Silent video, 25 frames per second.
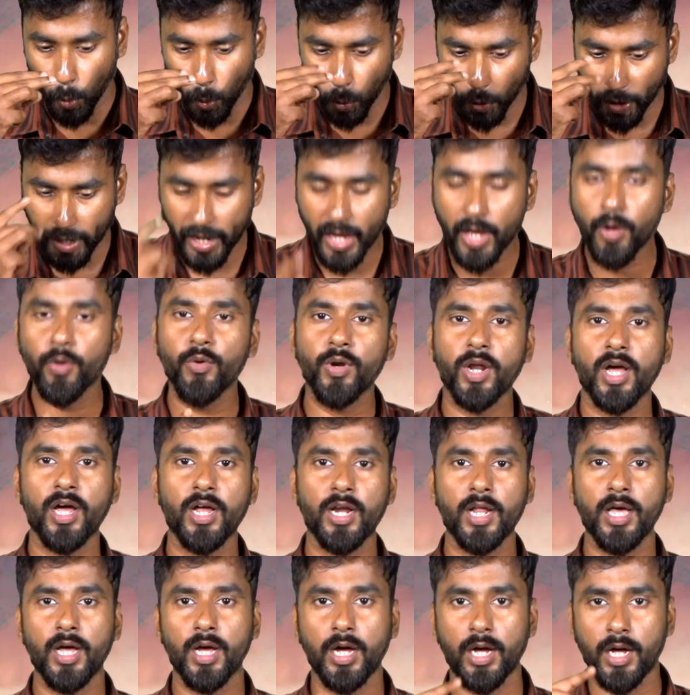ஒரே ஒரு
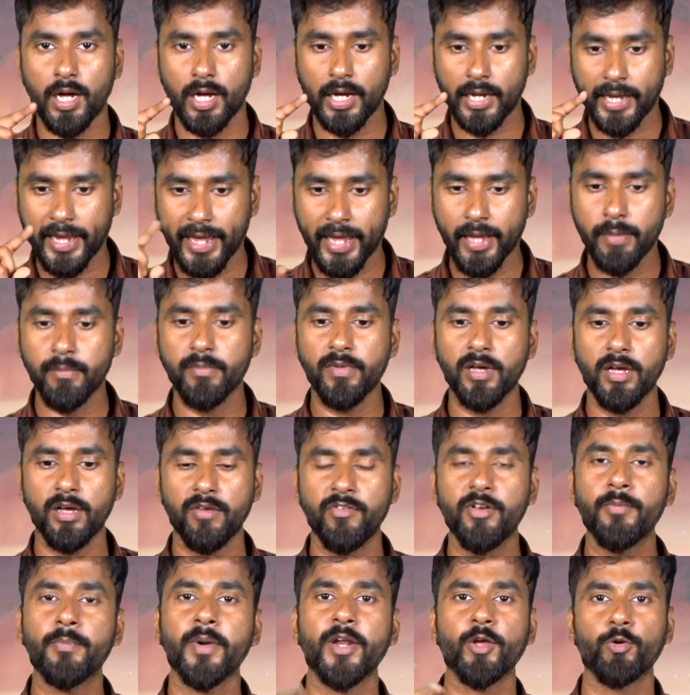ஆளாக கேம்
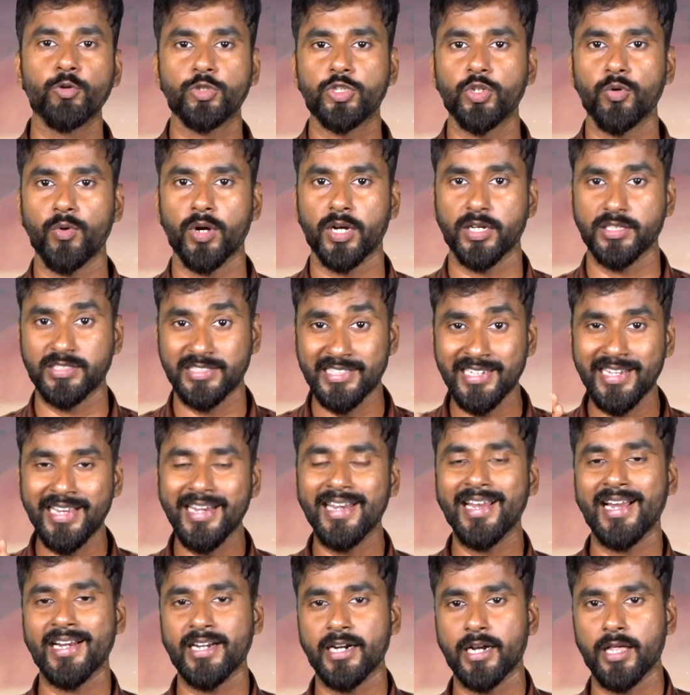வின் பண்ணி கொடுத்துருவாங்க
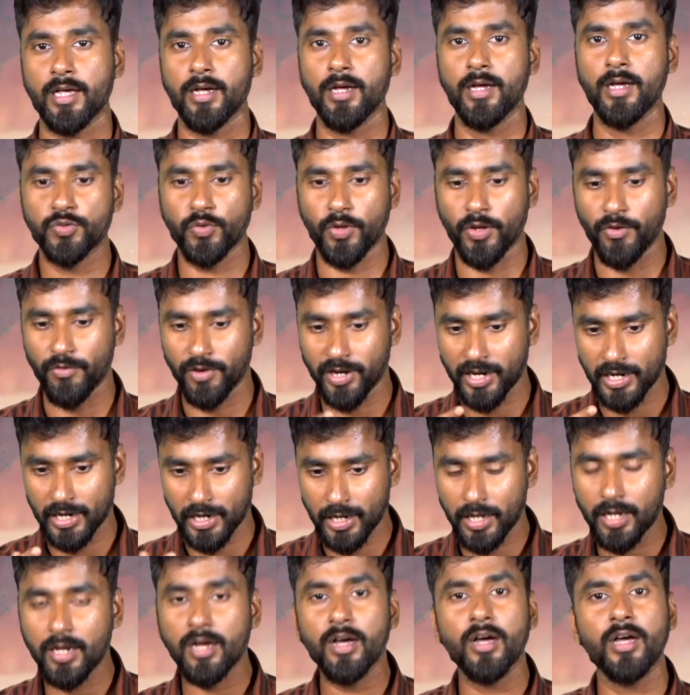சிங்கிள் ஹேண்டடா ஸோ
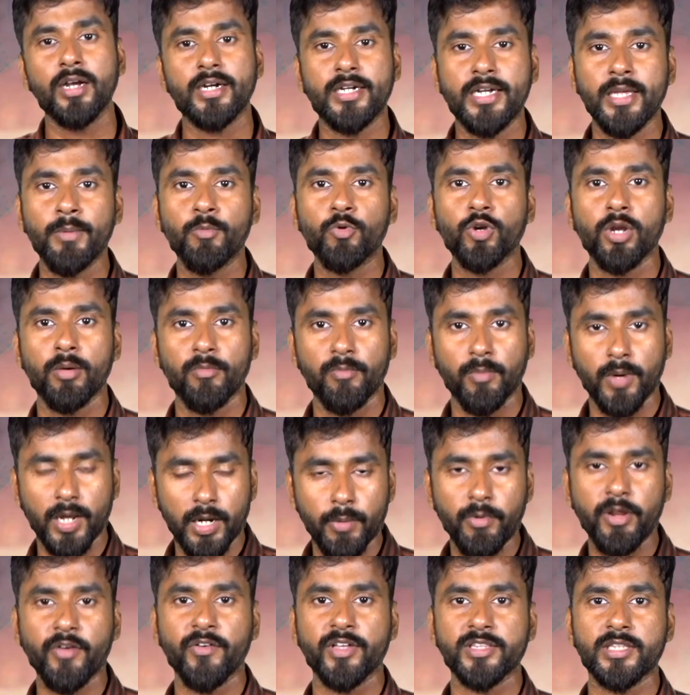இவங்கெல்லாம் டீமுக்குள்ள
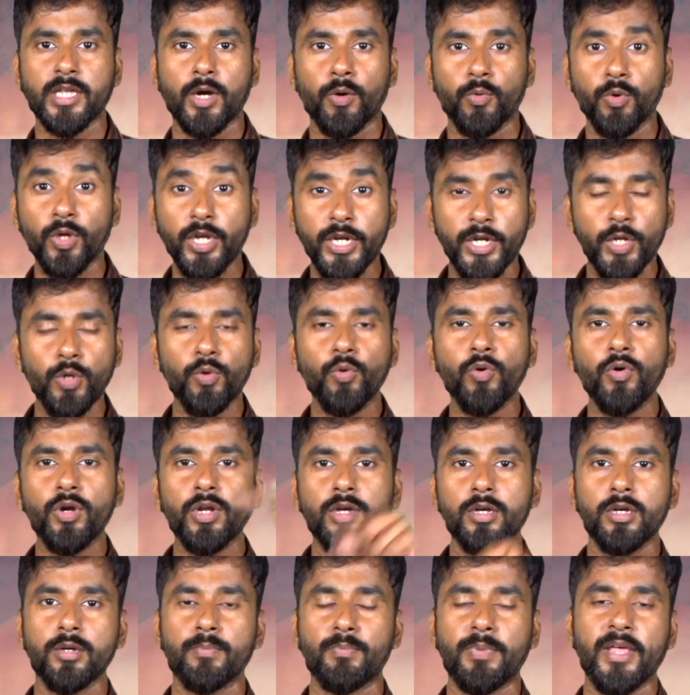மறுபடியும் வந்தாகணும் இன்னொரு
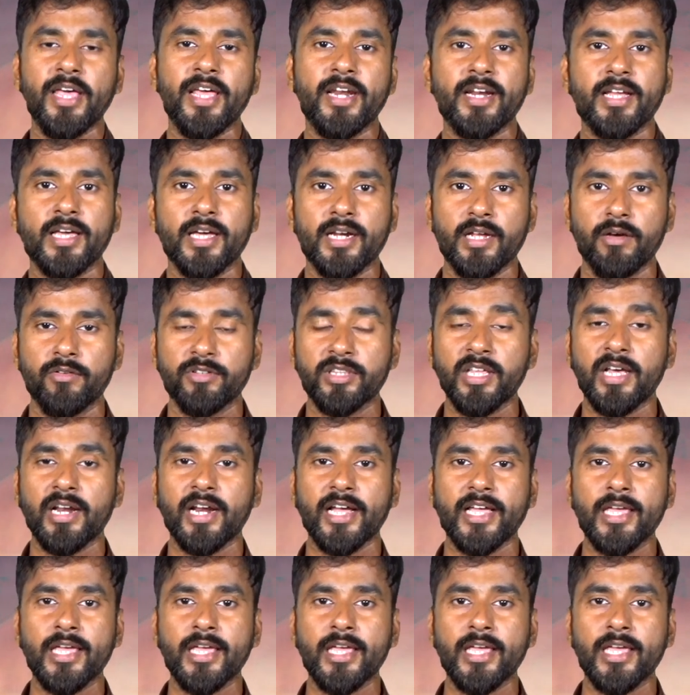பிளேயர் இருக்காரு அவர் தான்